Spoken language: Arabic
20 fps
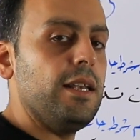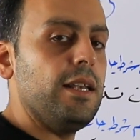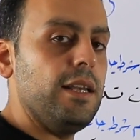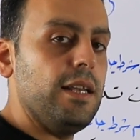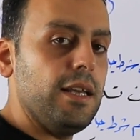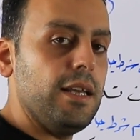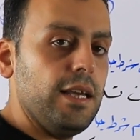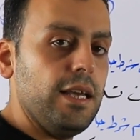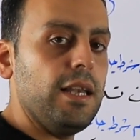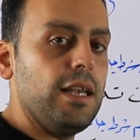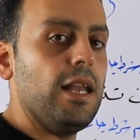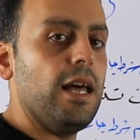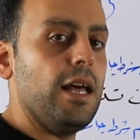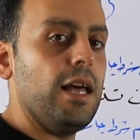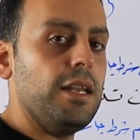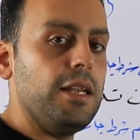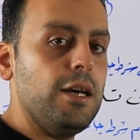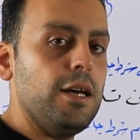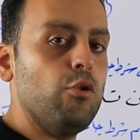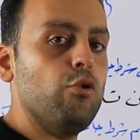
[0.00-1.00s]
ليه
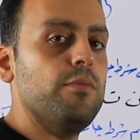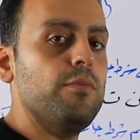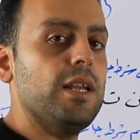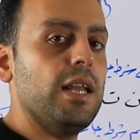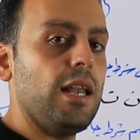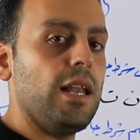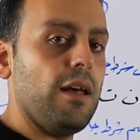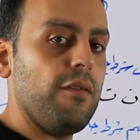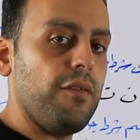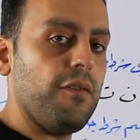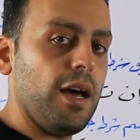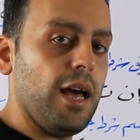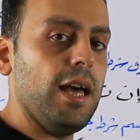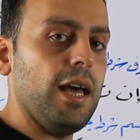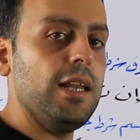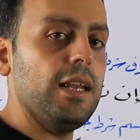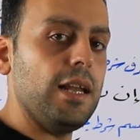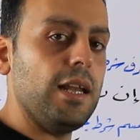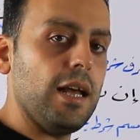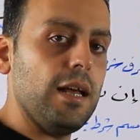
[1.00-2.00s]
لانه من
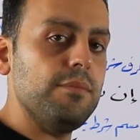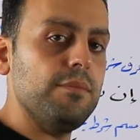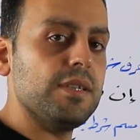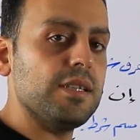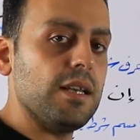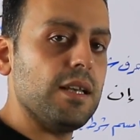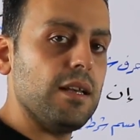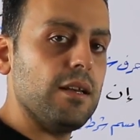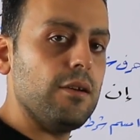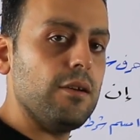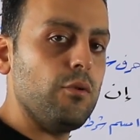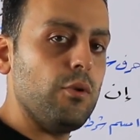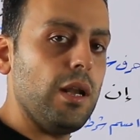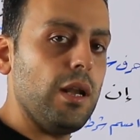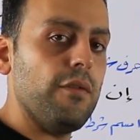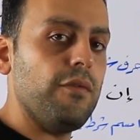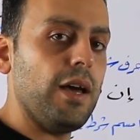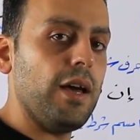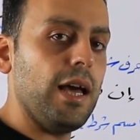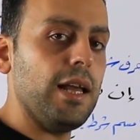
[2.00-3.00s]
الافعال الخمسه
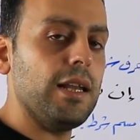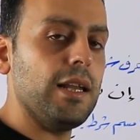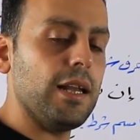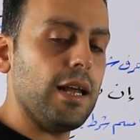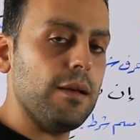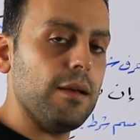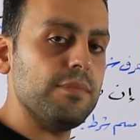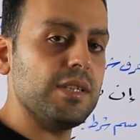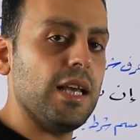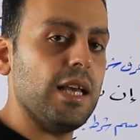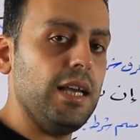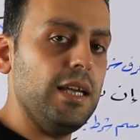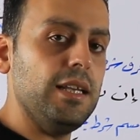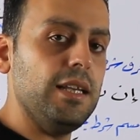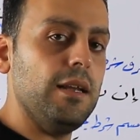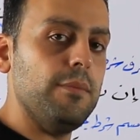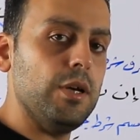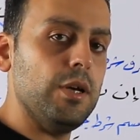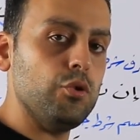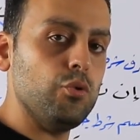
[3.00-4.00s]
والأفعال الخمسة
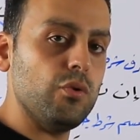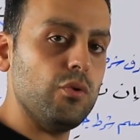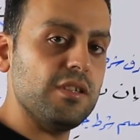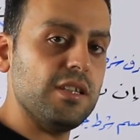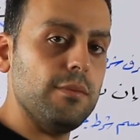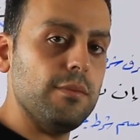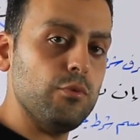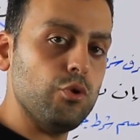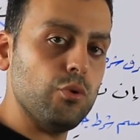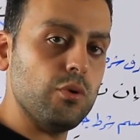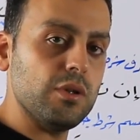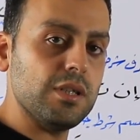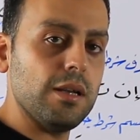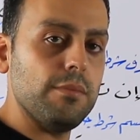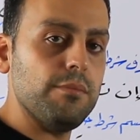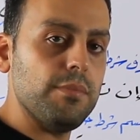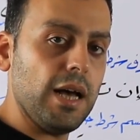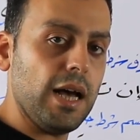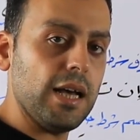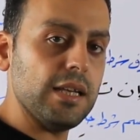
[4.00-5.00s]
حينما تجزم
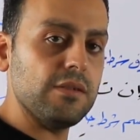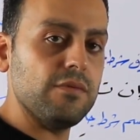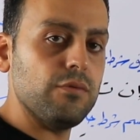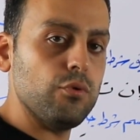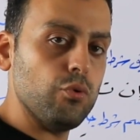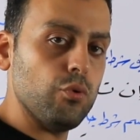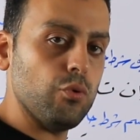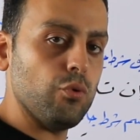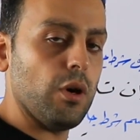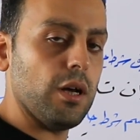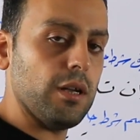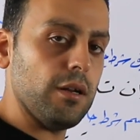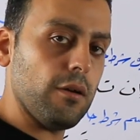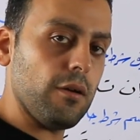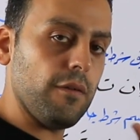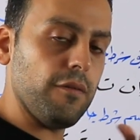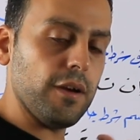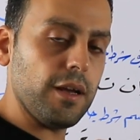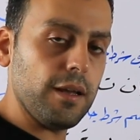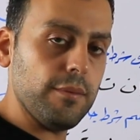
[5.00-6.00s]
تجزم بحذف النون
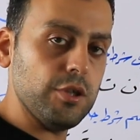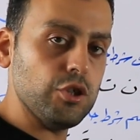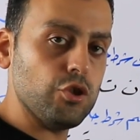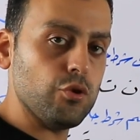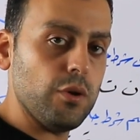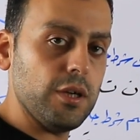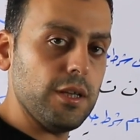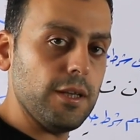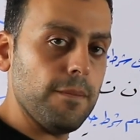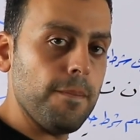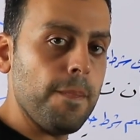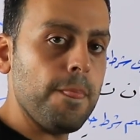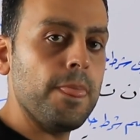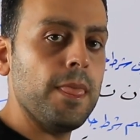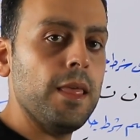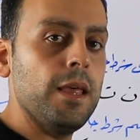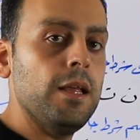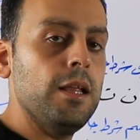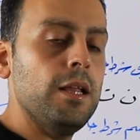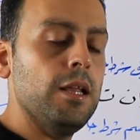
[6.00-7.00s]
وهنعرفها كمان شوية
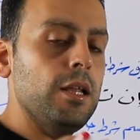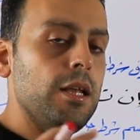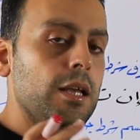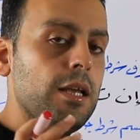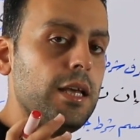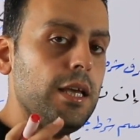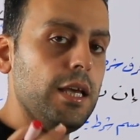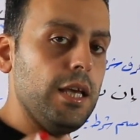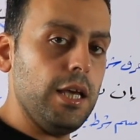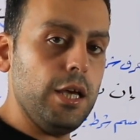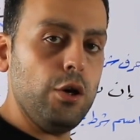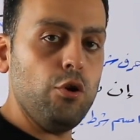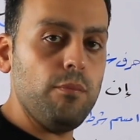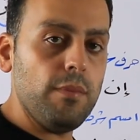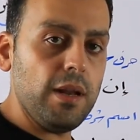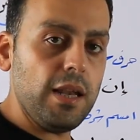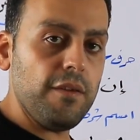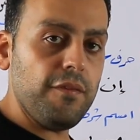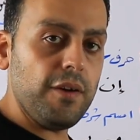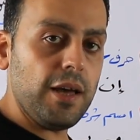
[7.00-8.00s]
إيه
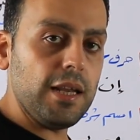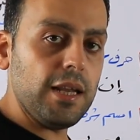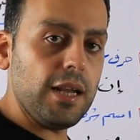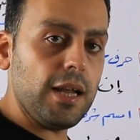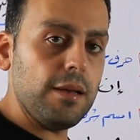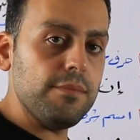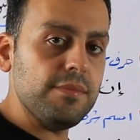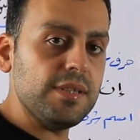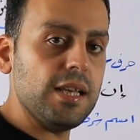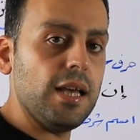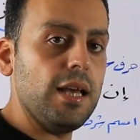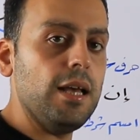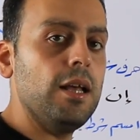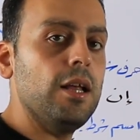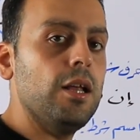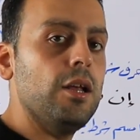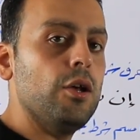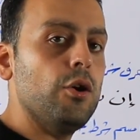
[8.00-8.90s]
هما الأفعال الخمسة؟